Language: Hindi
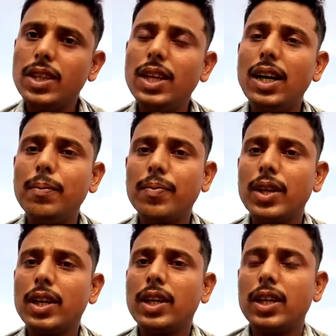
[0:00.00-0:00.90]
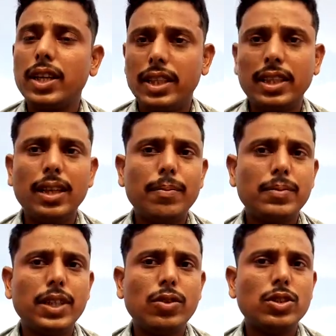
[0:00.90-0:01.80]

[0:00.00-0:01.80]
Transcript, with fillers: कि हम यदि हमसे